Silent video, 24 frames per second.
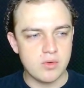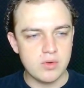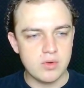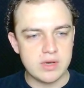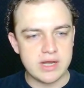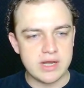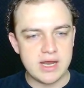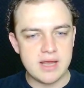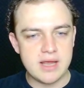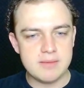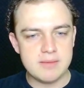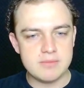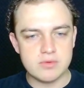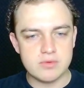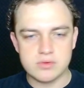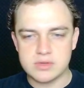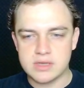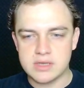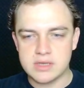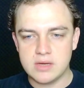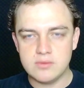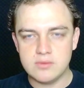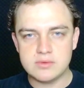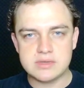O Grêmio
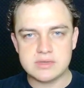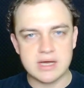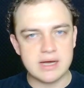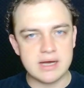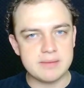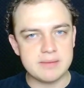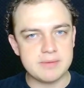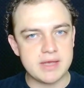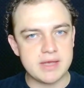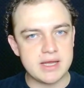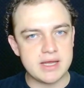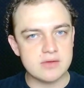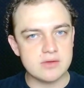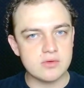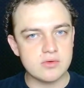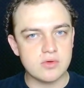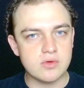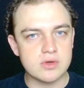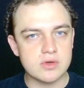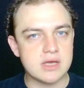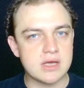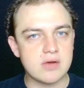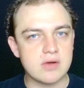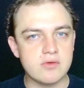não tá querendo
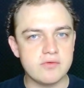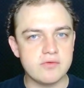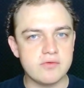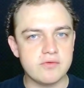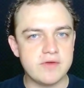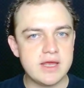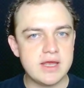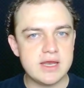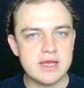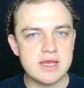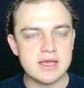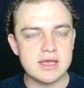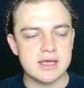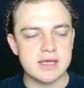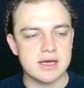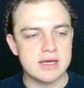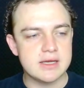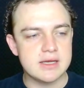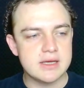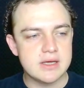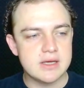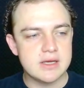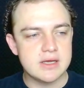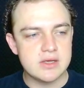contar com o Ferreirinha.
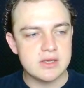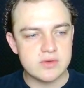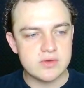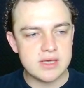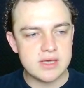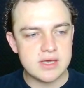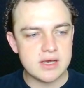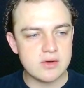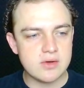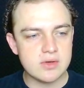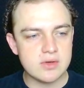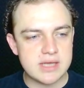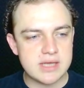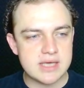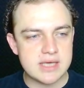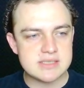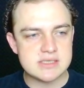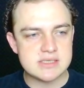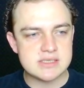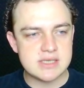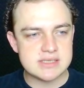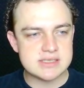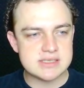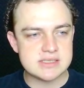E o que, que
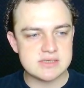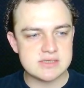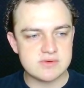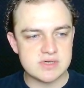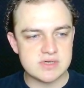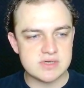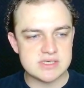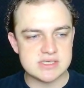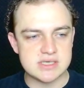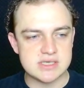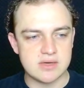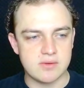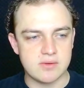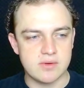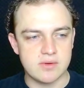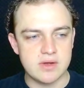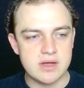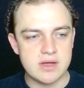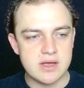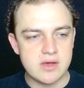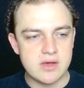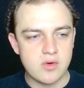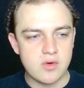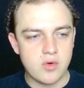acontece nessa situação?
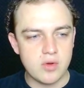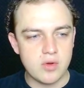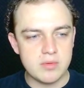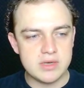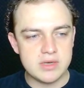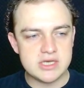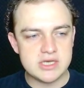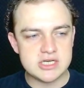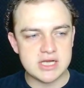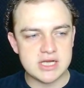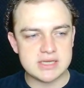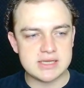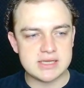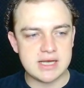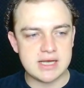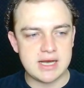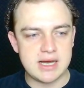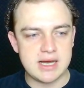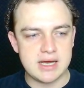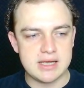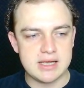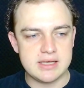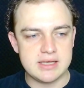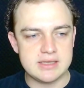Como ele já
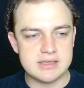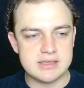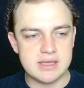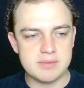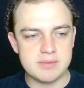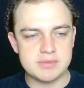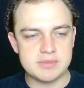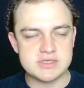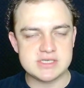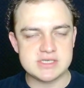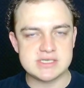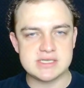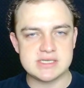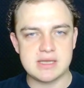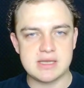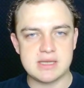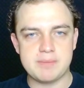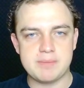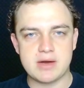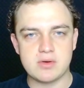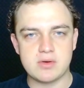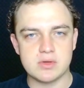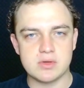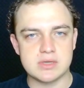tá em tempo de
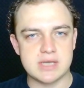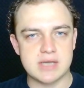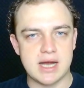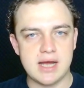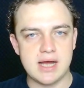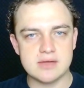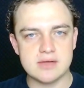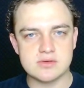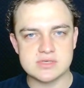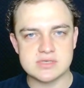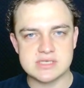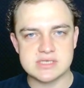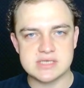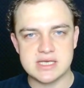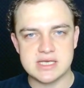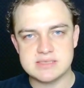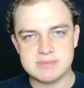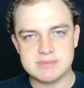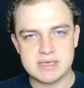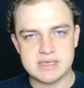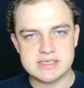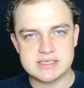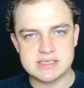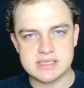assinar pré-contrato,
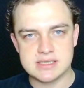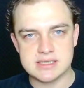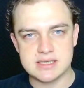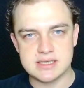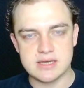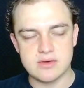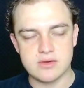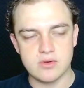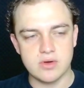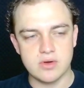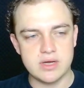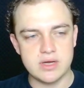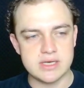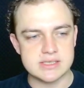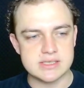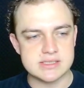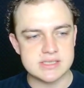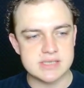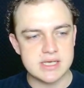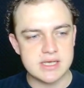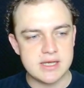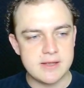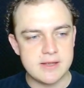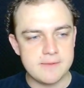seis meses
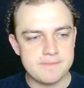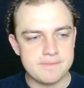anteriores,